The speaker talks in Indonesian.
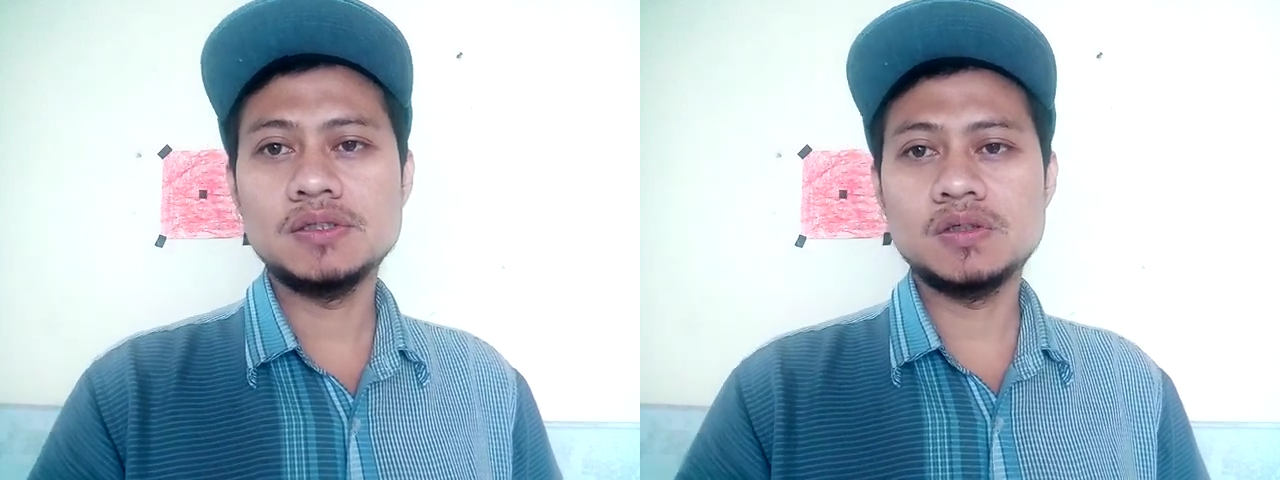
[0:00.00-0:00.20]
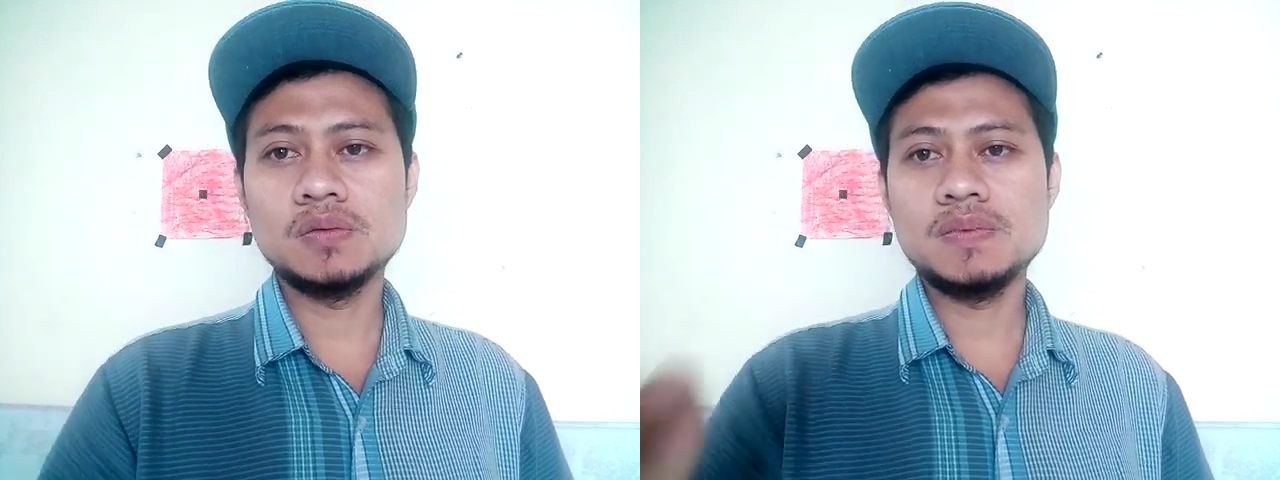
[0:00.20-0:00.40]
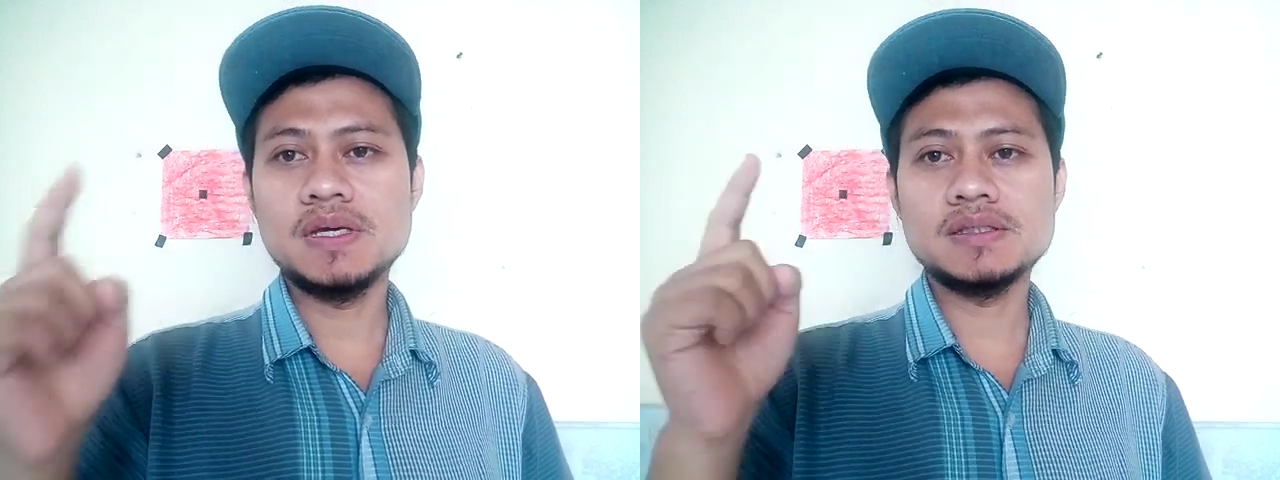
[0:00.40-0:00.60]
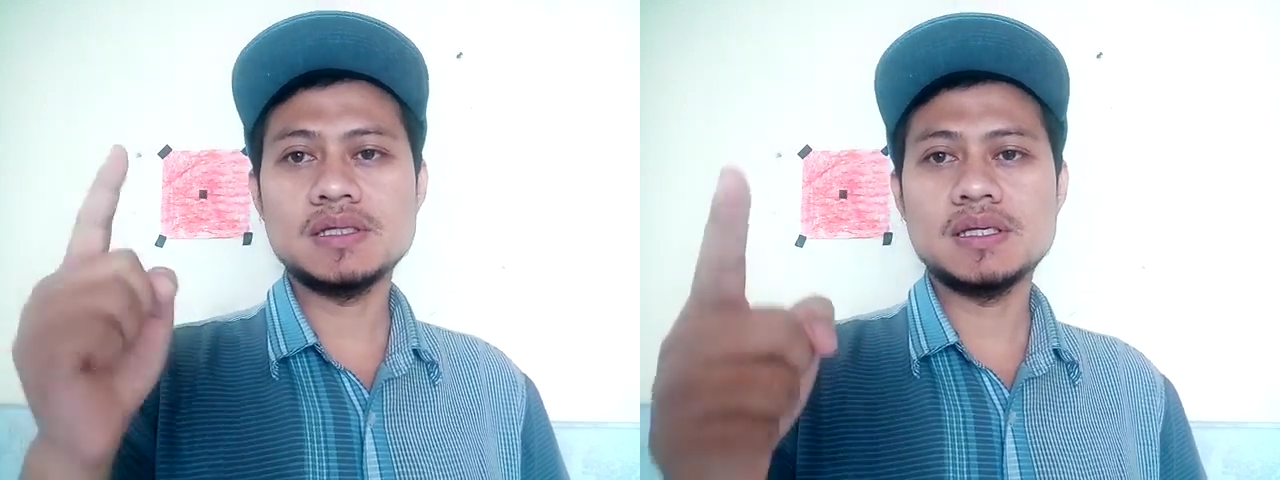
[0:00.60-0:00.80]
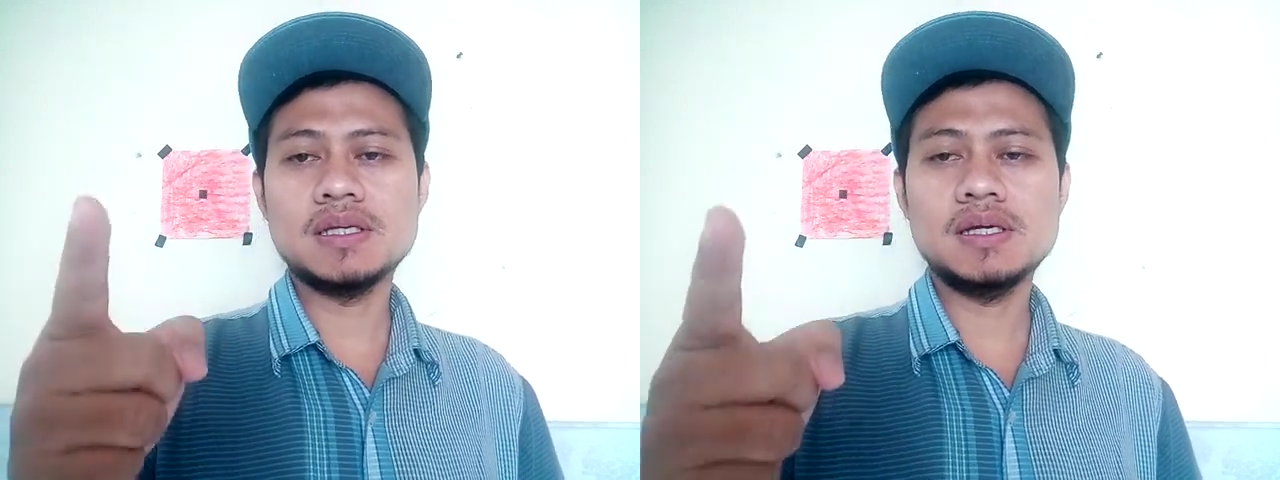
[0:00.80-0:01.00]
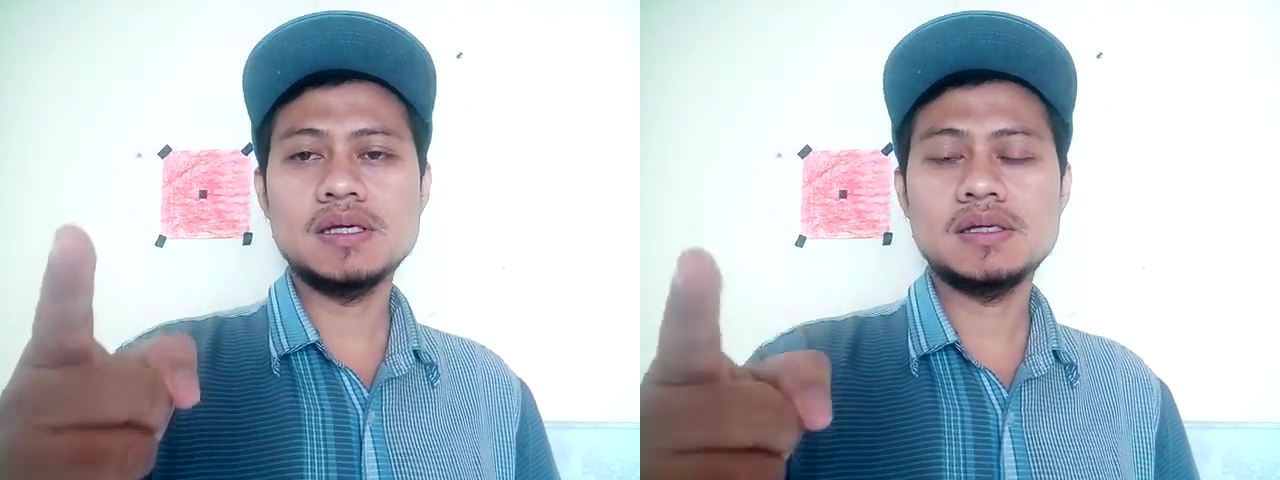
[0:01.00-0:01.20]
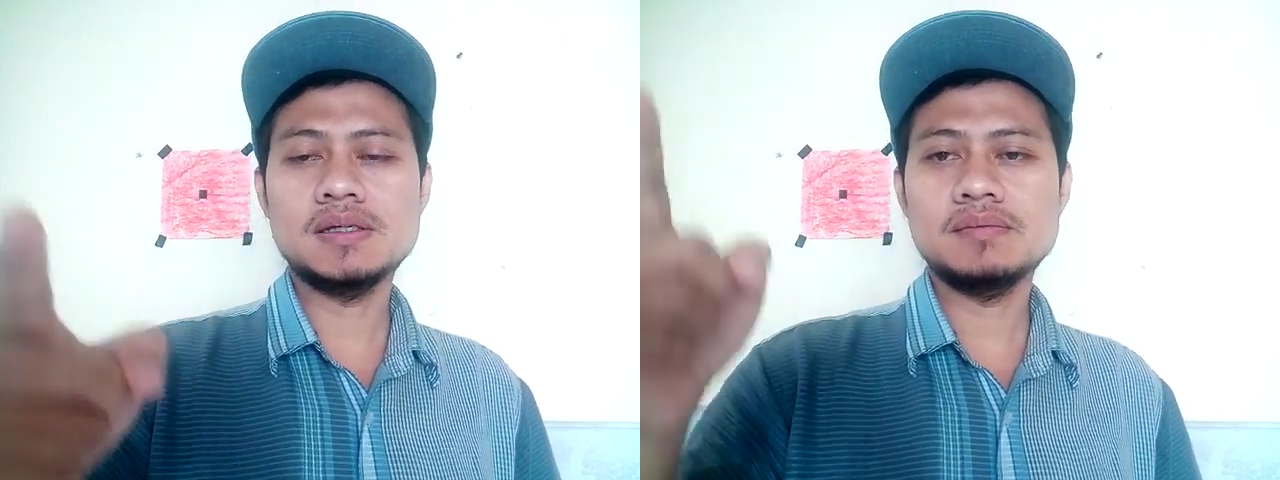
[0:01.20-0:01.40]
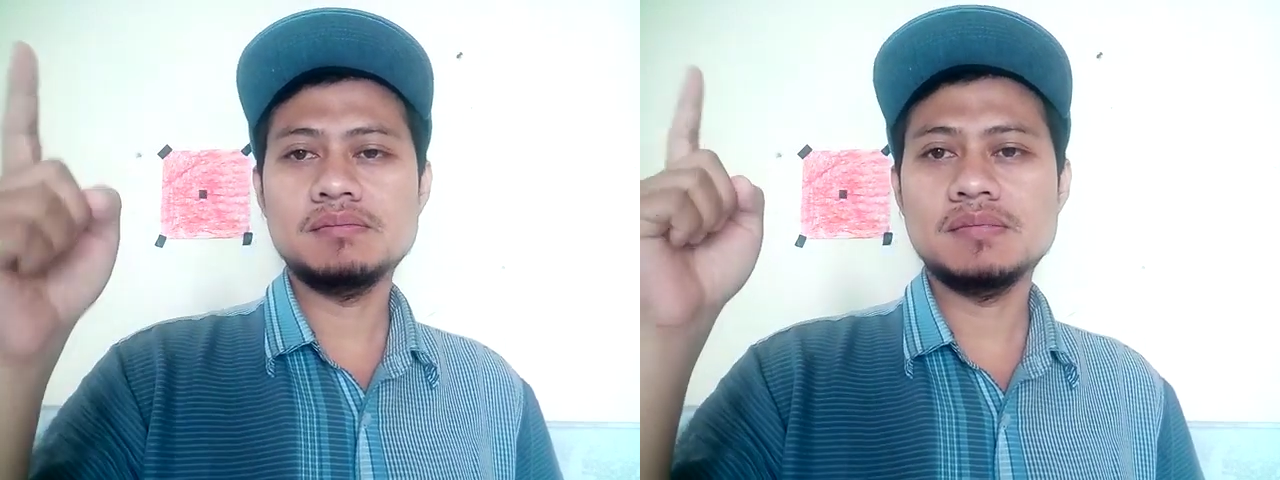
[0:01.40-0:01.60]
itu biasanya
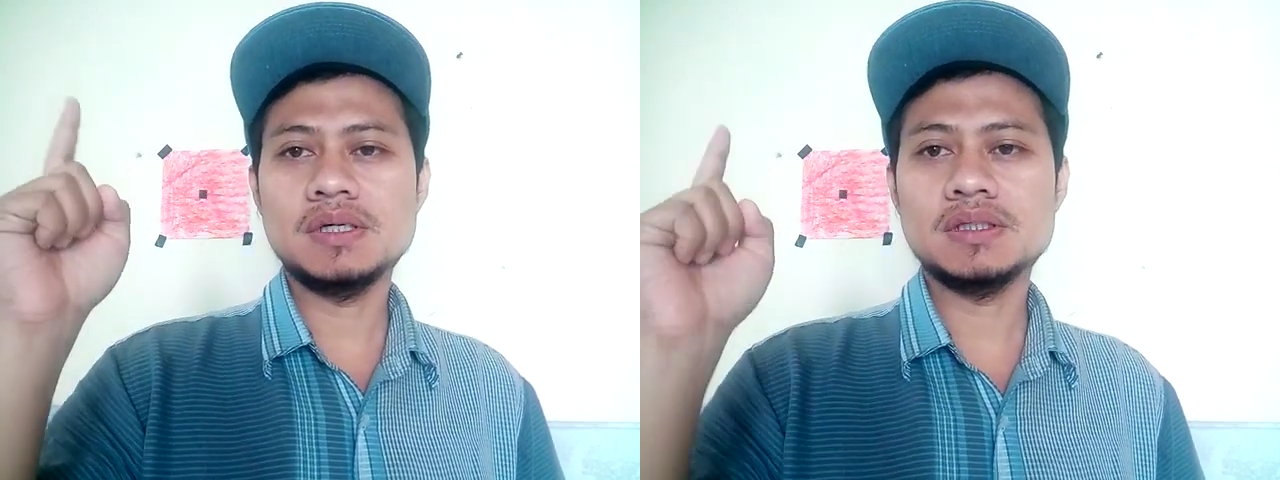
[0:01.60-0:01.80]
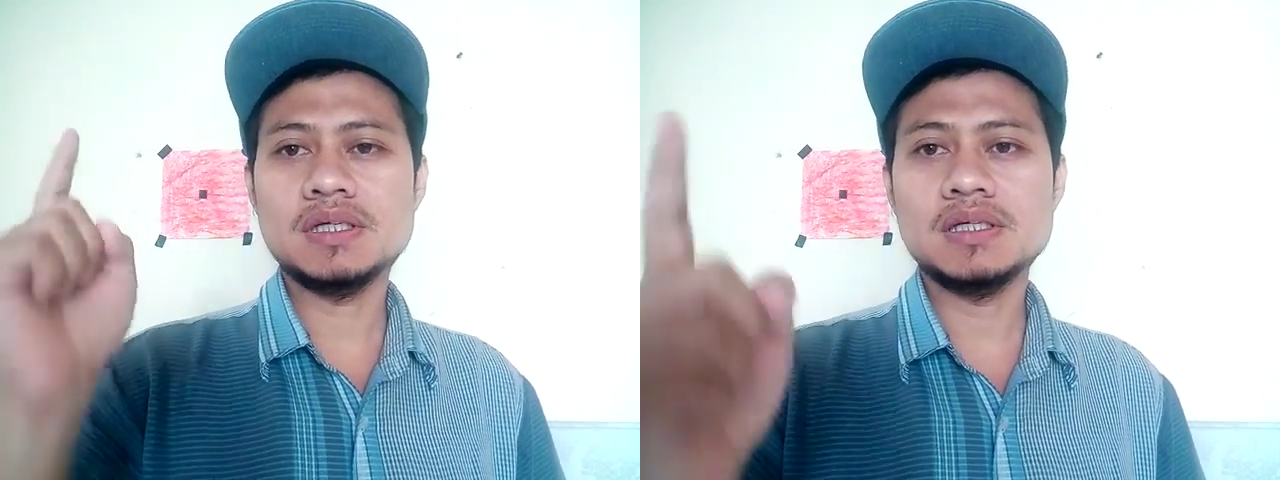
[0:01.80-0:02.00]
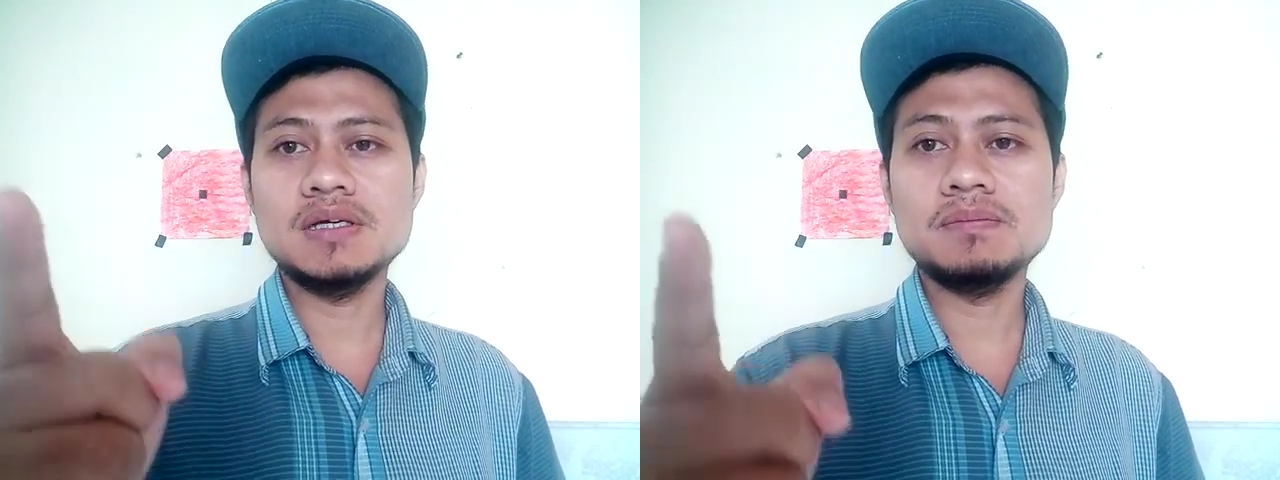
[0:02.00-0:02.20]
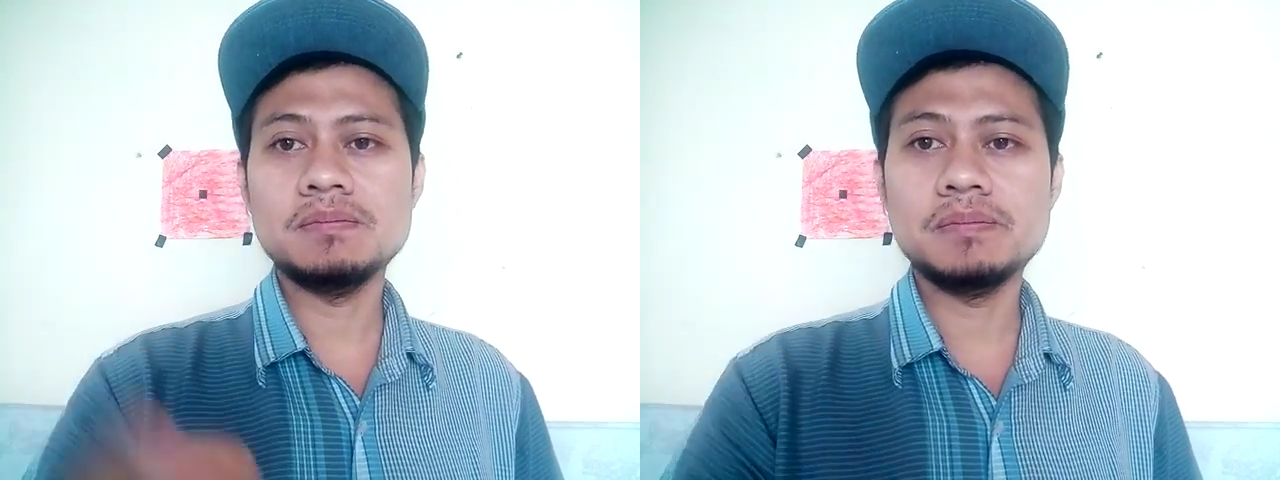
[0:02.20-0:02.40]
matanya